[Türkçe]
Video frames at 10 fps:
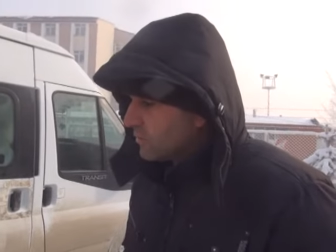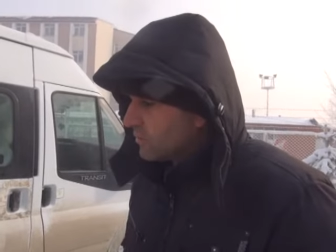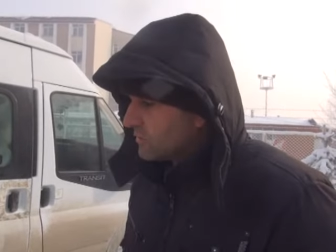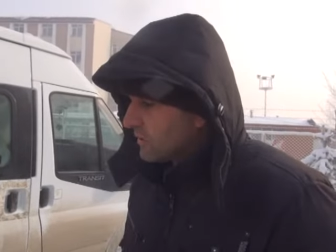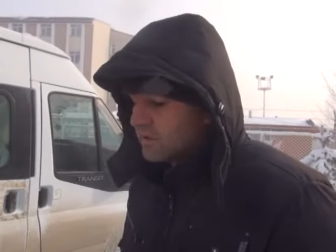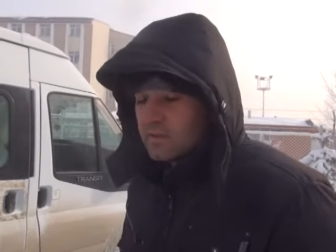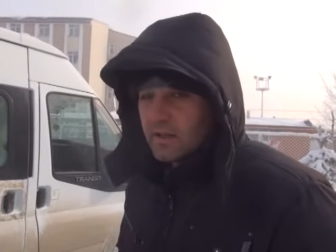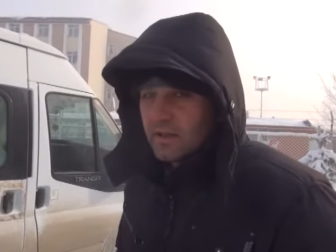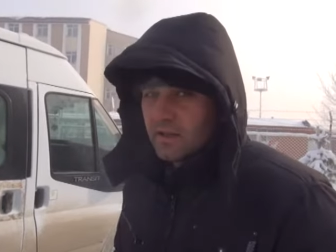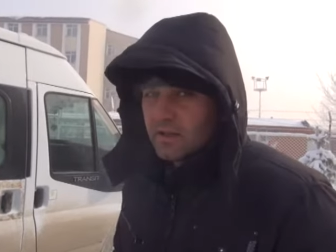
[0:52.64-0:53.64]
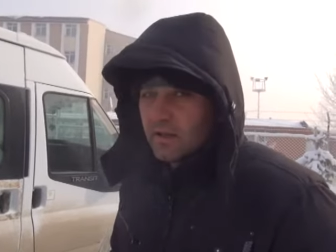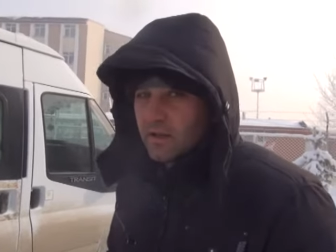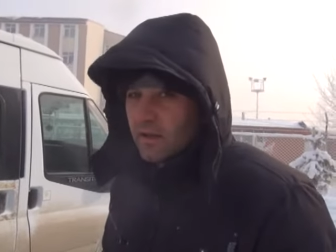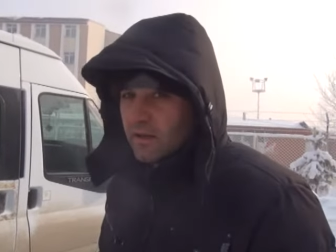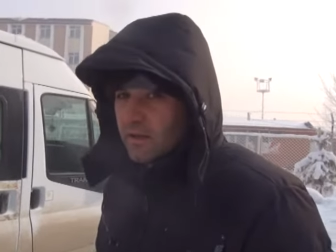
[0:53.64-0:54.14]
Gösterirse ya.
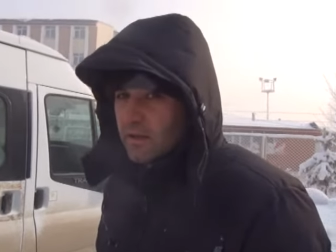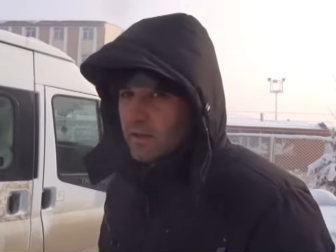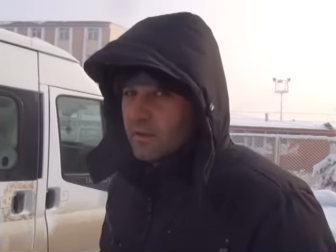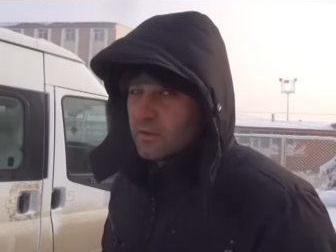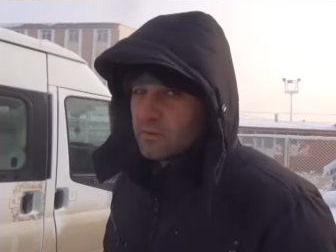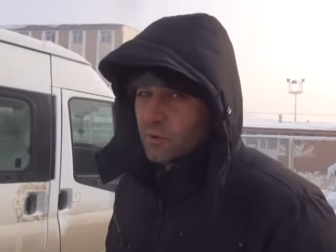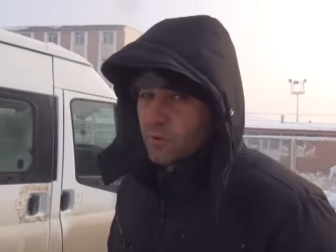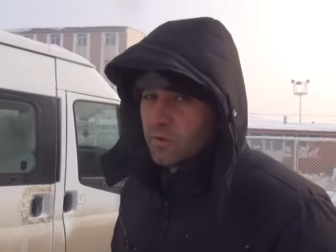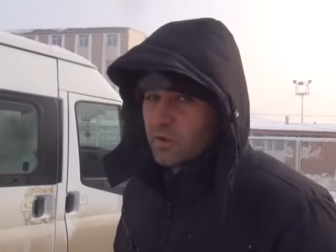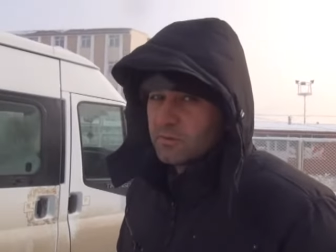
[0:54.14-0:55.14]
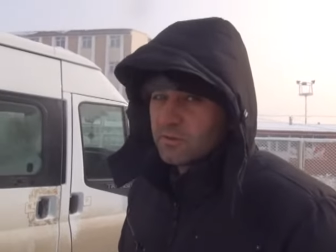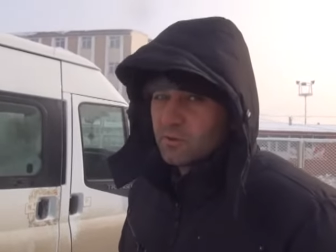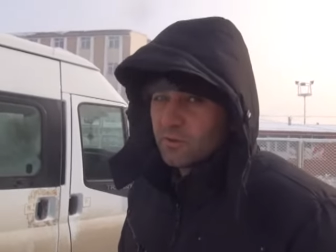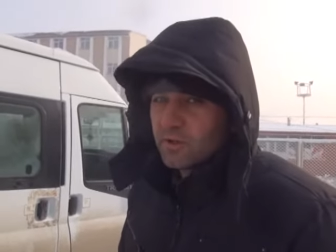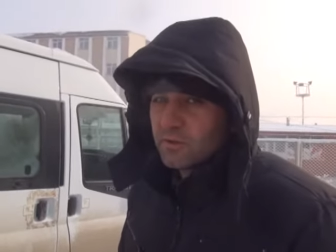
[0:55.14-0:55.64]
yani soğuklar
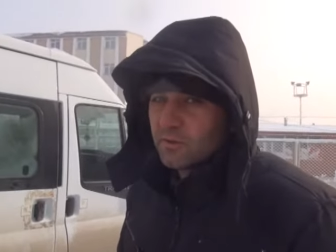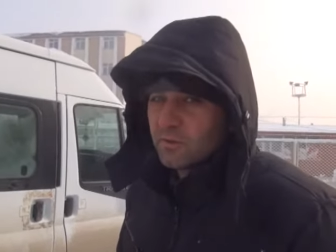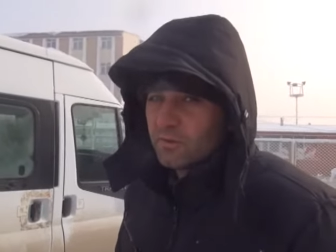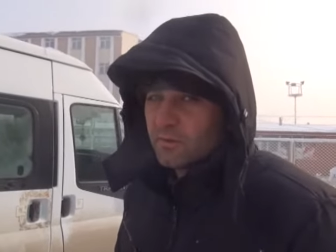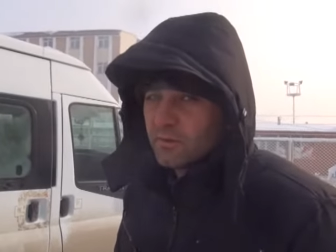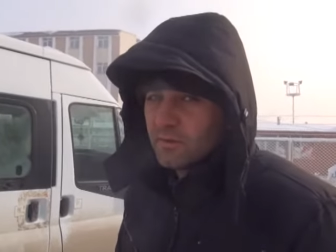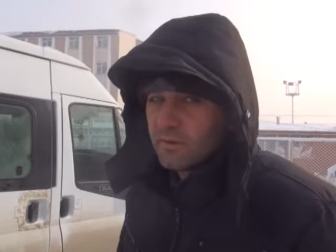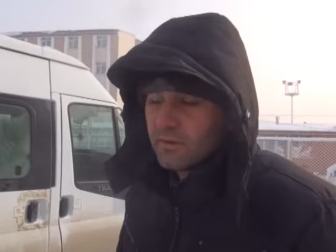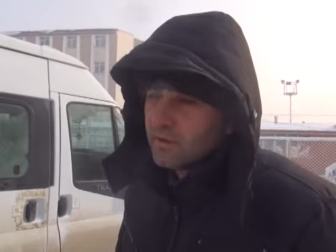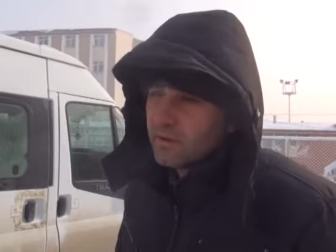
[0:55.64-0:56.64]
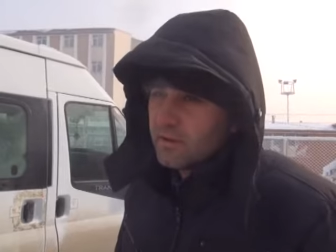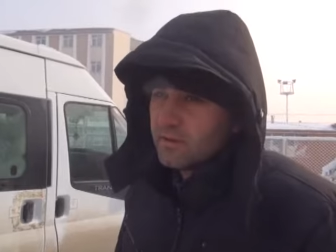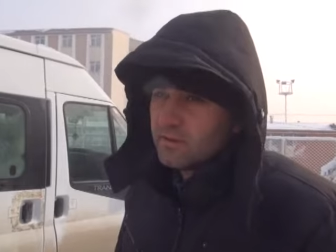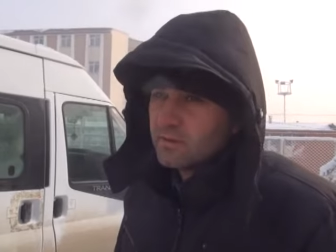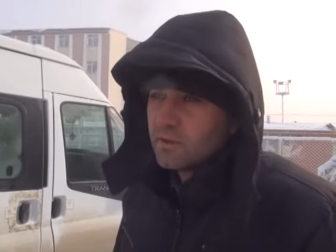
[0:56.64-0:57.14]
bizi çok etkiliyor.
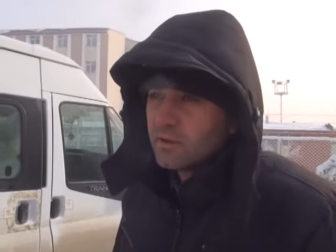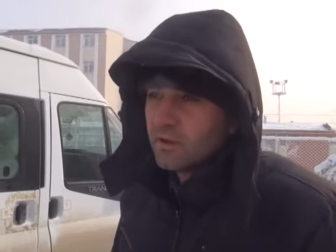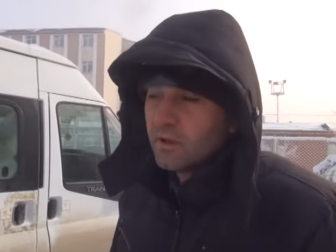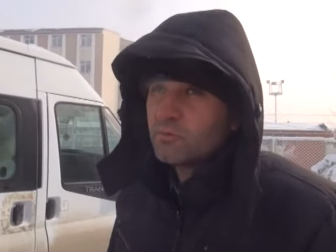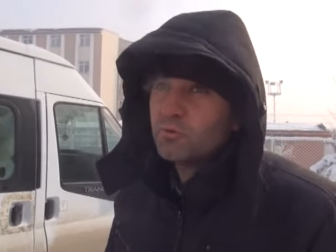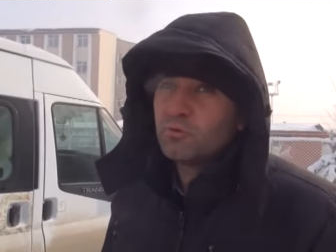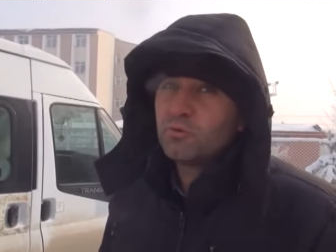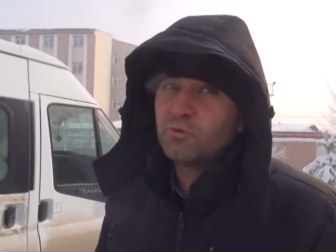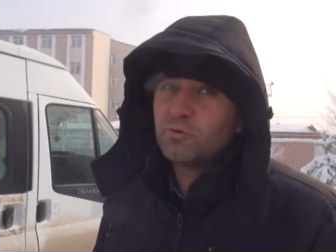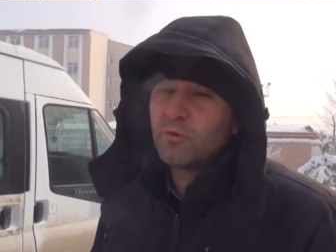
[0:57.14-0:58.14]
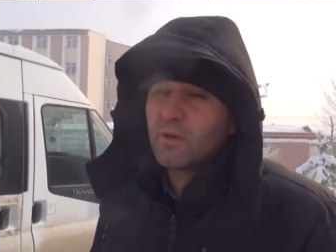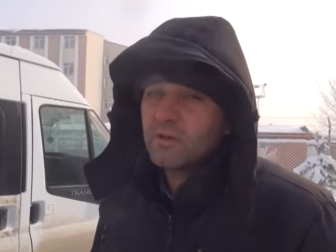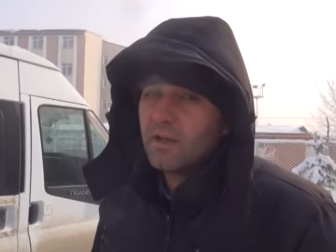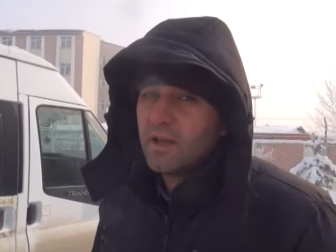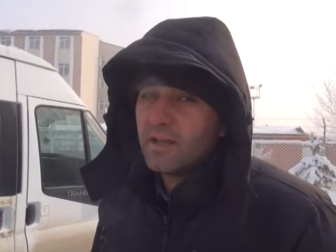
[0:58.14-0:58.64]
İnşallah şu
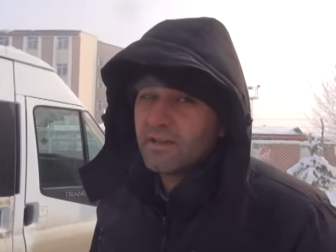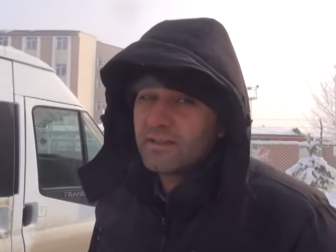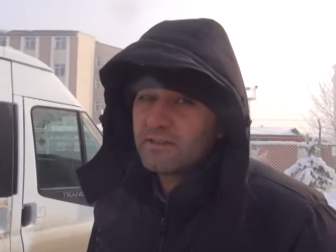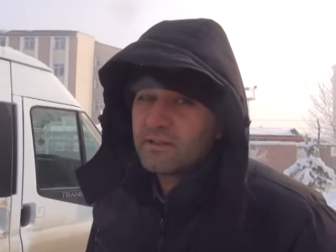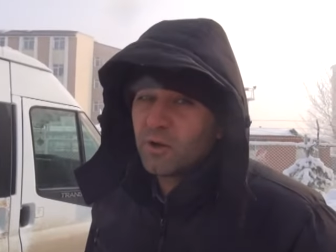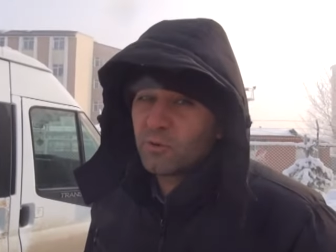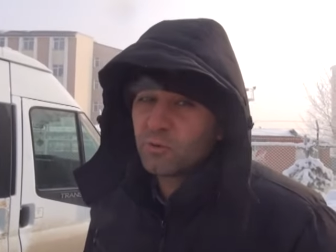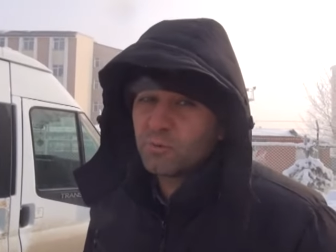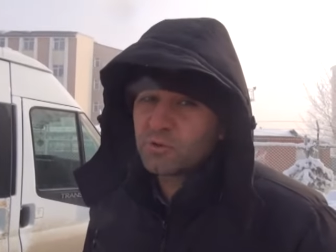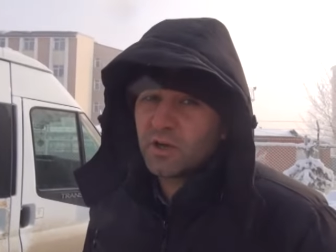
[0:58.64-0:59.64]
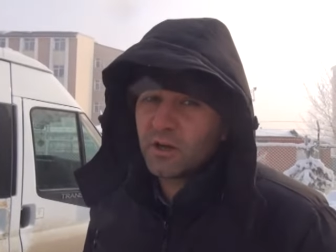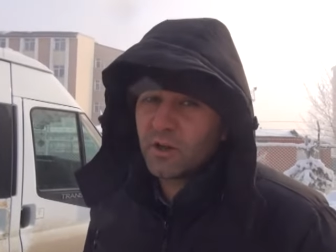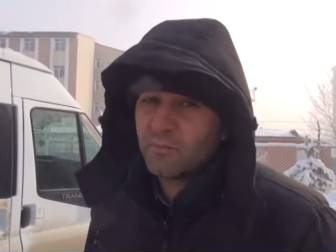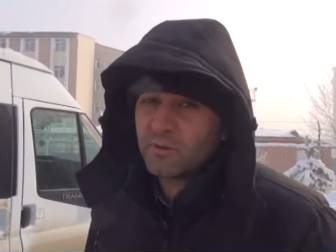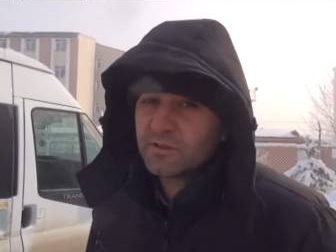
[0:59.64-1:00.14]
anda tek umudumuz
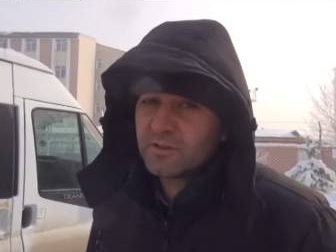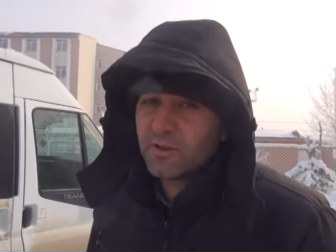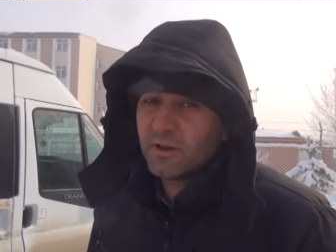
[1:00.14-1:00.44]
kar yağmaz.